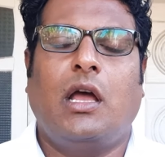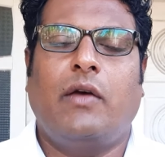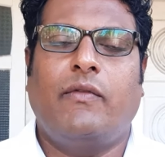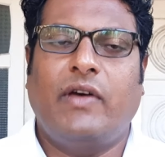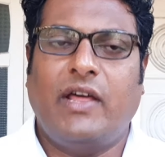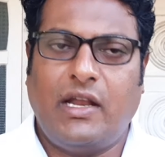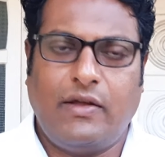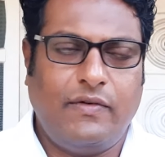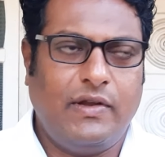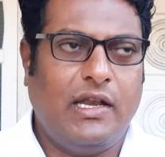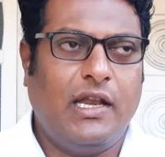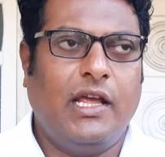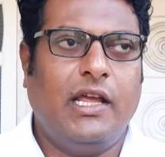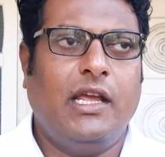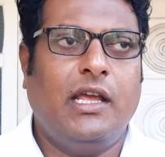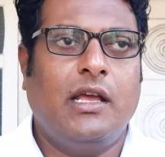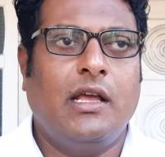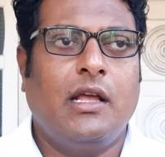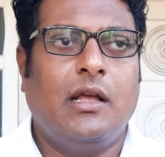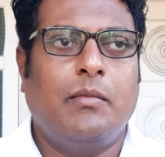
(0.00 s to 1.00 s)
வரவில்லை
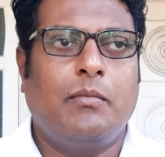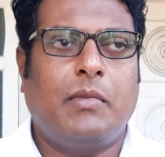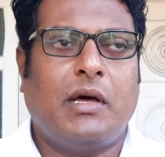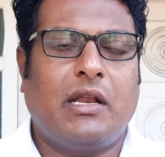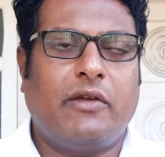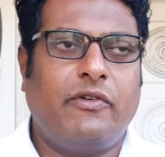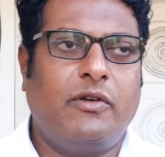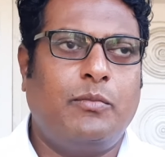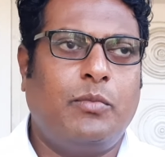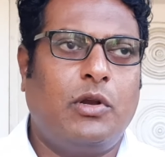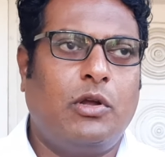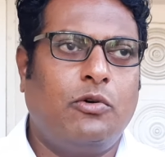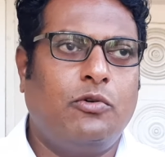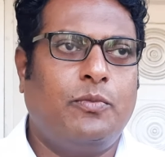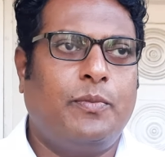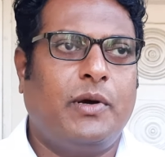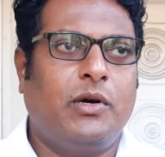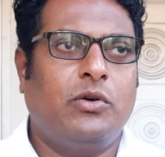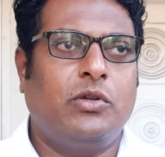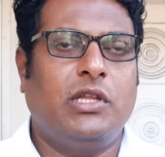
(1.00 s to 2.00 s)
மரவன்புலவு
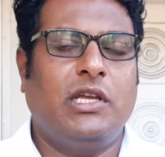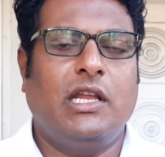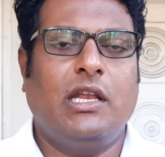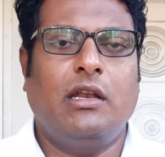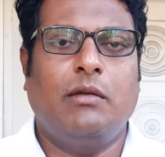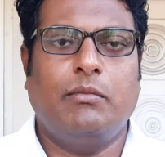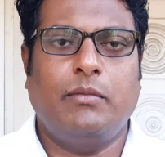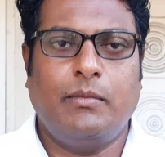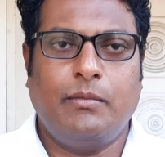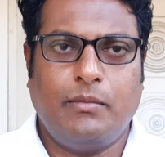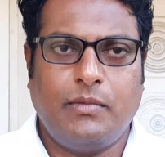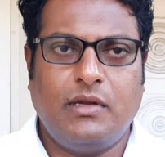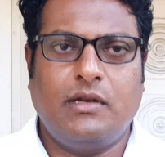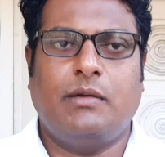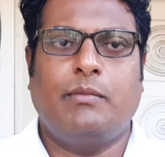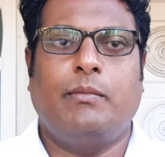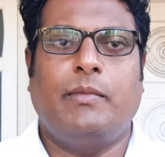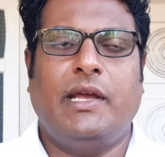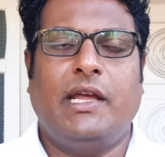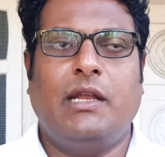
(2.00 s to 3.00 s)
பகுதியில்
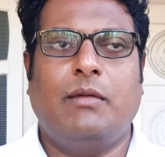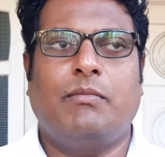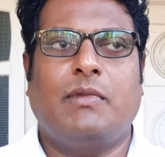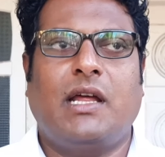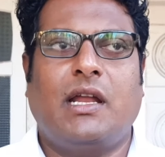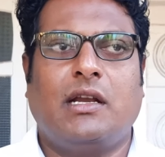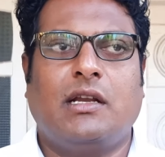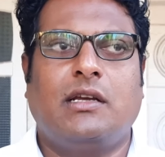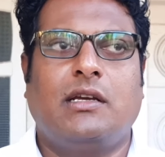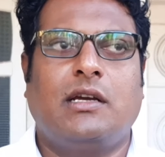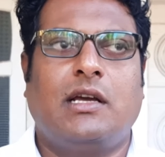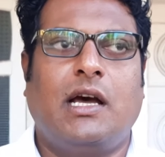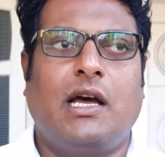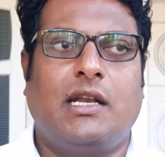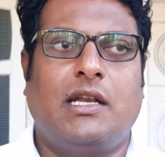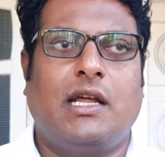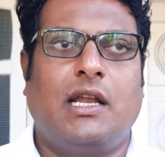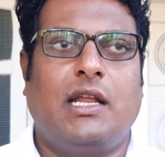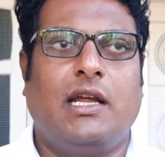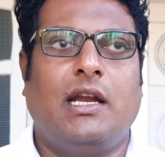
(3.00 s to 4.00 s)
மேலும் நான்கு
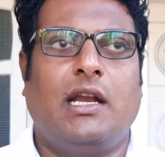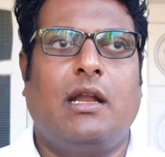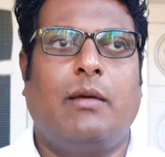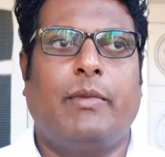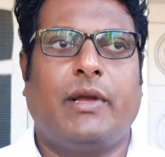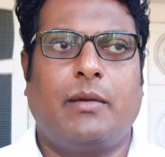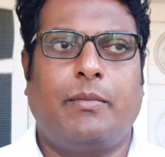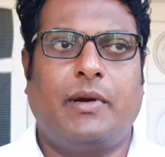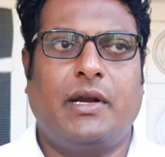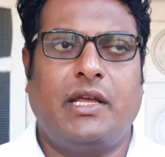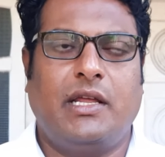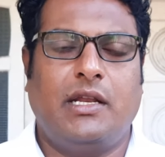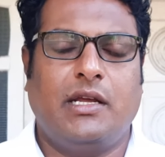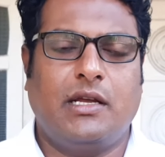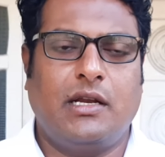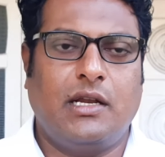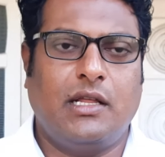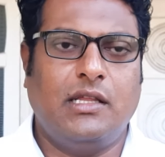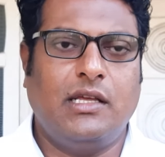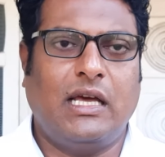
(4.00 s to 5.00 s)
காற்றாலைகள் அமைக்கப்பட
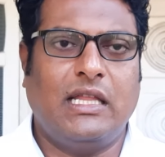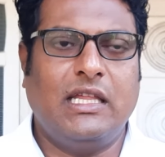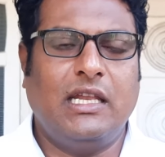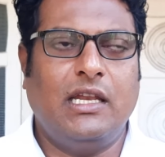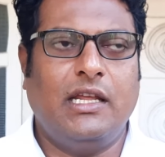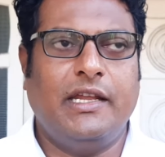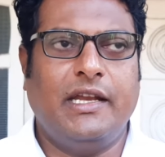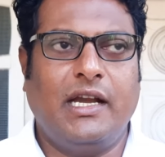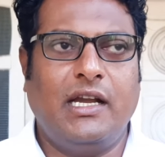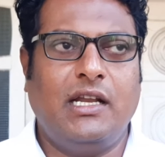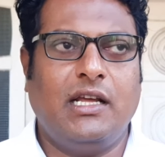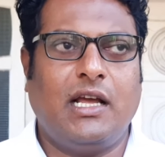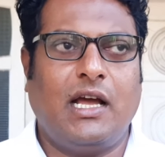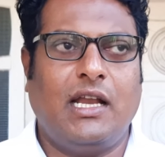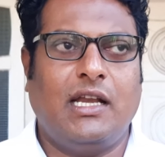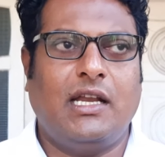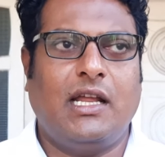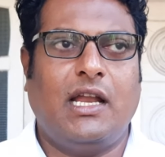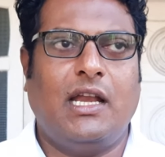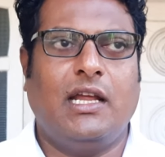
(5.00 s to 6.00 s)
இருக்கின்றது அதில் இரண்டு
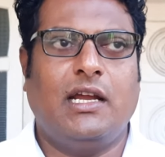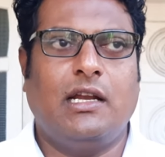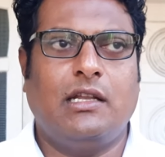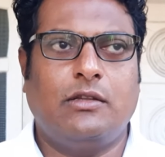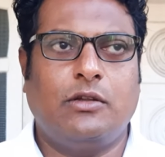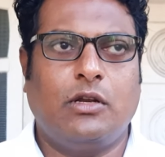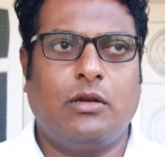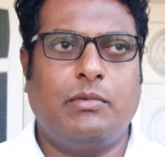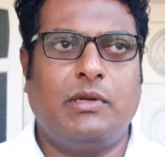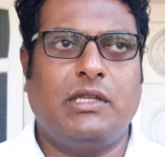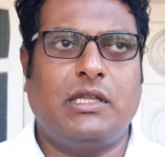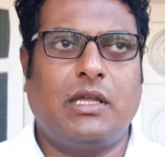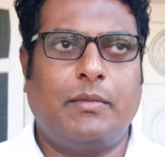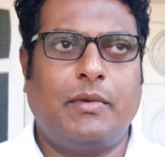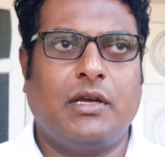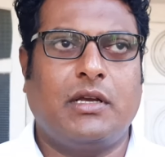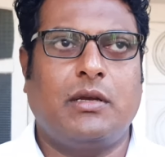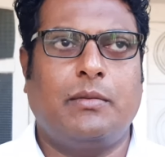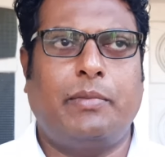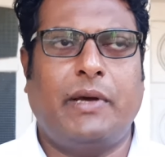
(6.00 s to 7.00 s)
காற்றாலைகள் தொடர்பில்
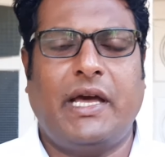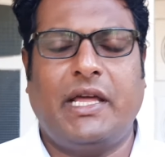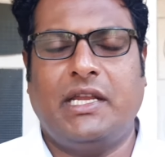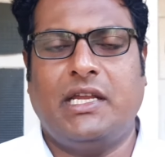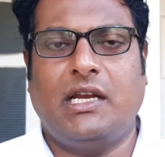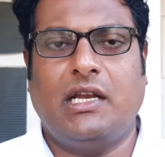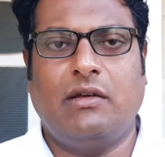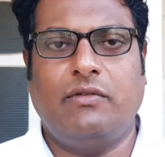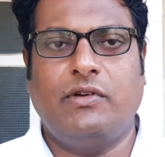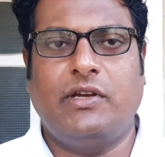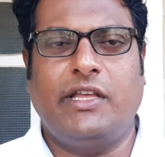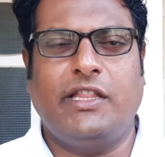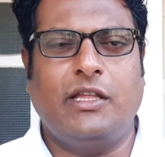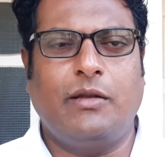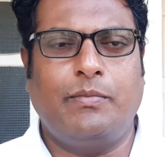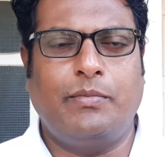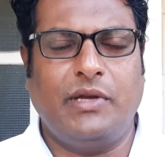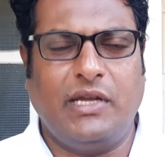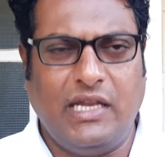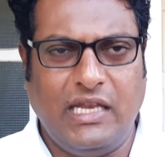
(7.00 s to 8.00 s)
தமக்கு பாரியளவு
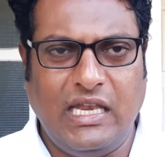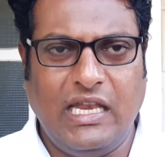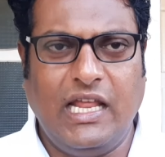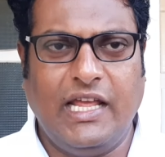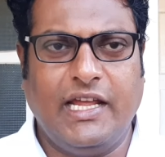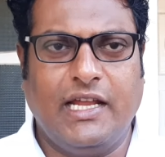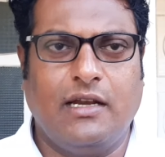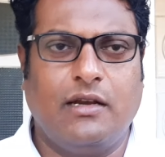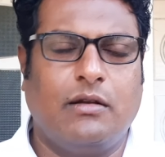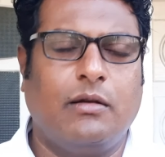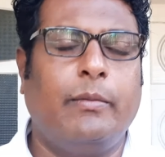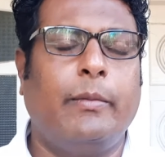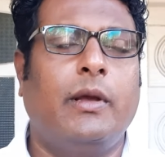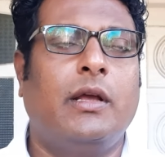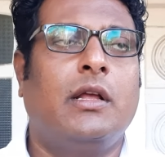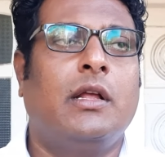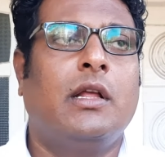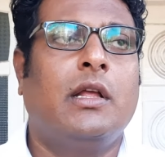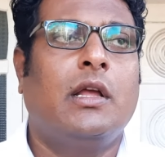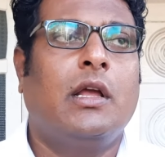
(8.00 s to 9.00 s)
எதிர்ப்பு இல்லை என்றும்
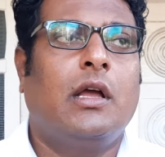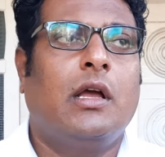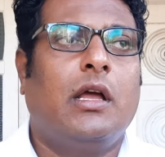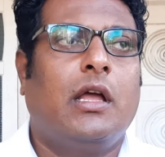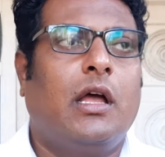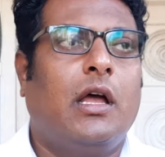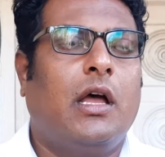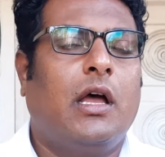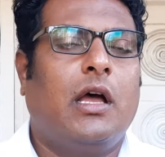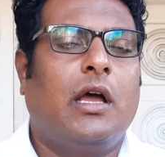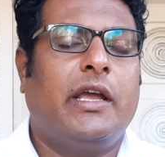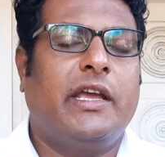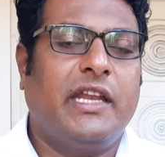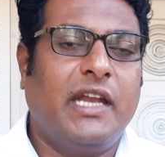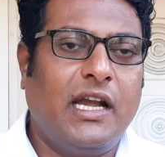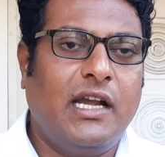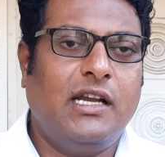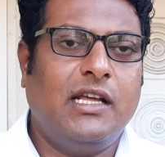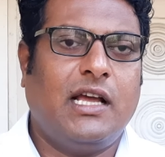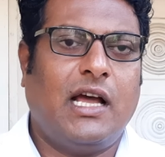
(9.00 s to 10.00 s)

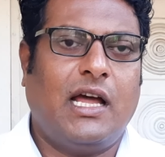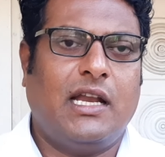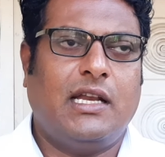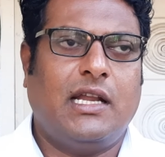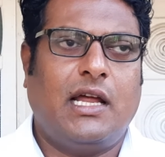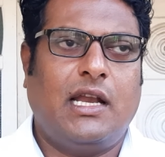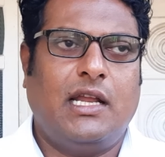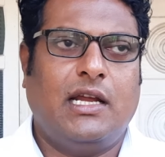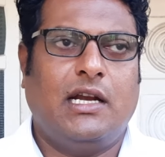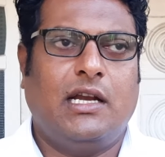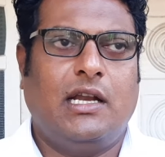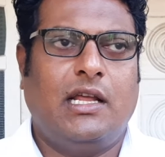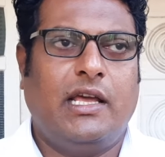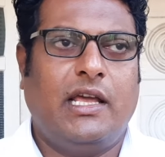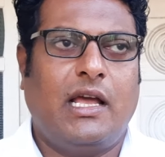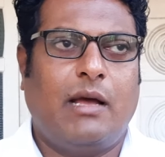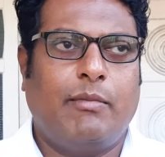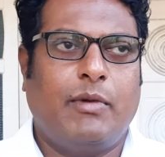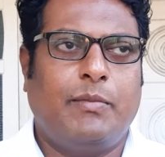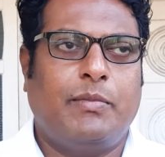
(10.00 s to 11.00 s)
இரண்டு காற்றாலைகளை
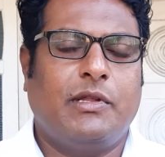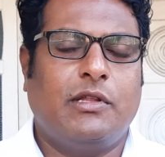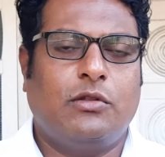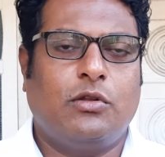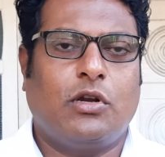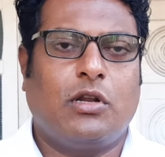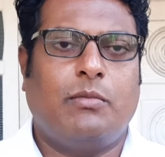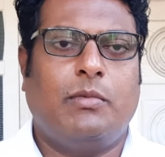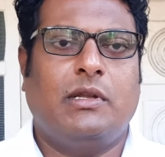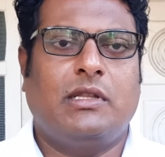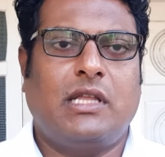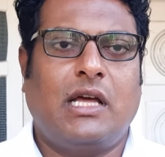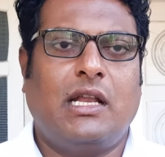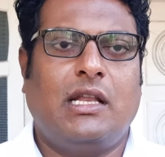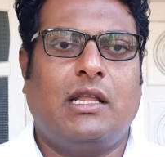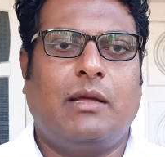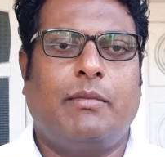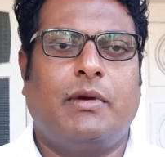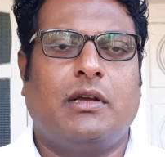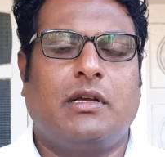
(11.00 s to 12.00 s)
அமைப்பது தொடர்பில்
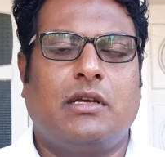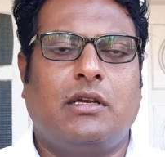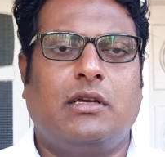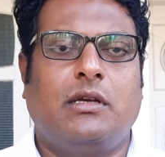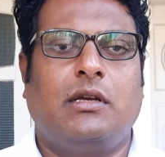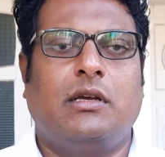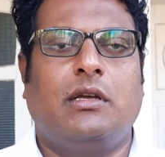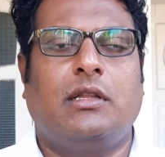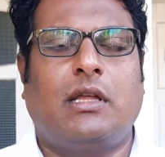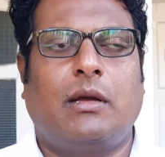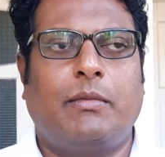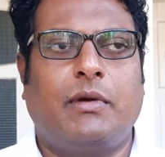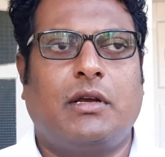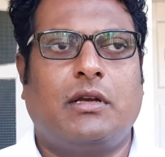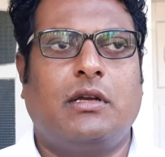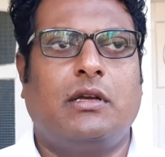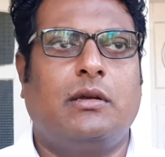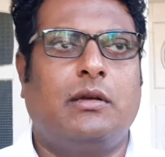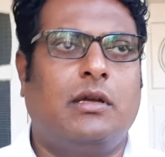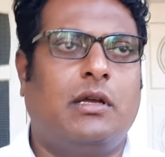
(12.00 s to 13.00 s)
தான் தமக்கு
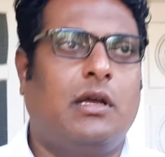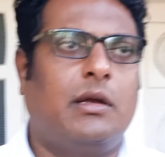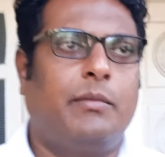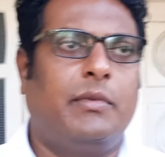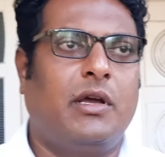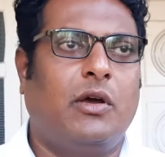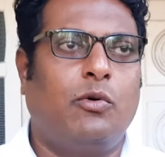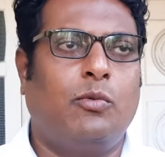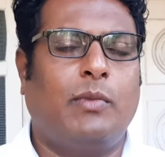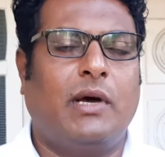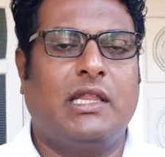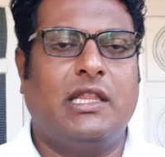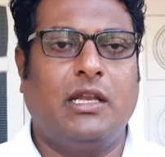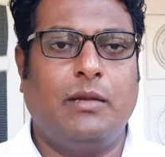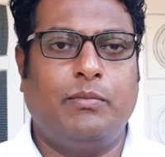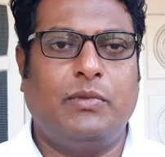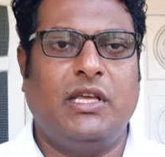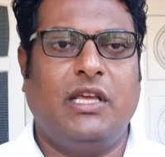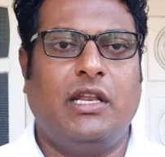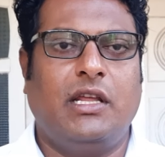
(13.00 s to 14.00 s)
தமக்கு மிகவும்
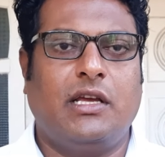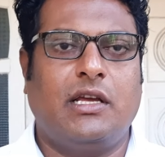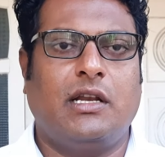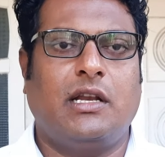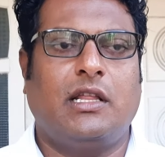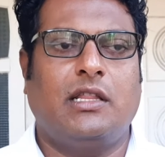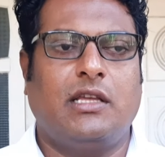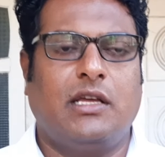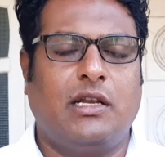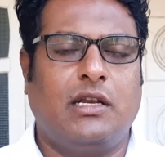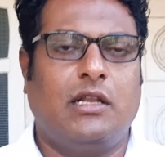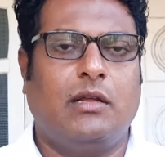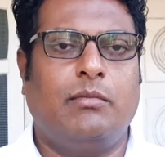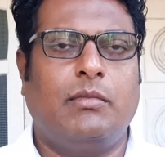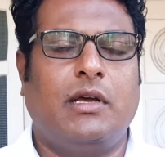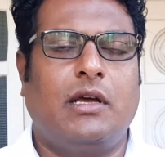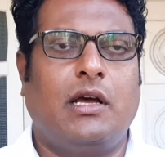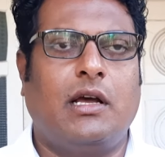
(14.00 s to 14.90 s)
அதிருப்தி இருக்கின்றது என்றும்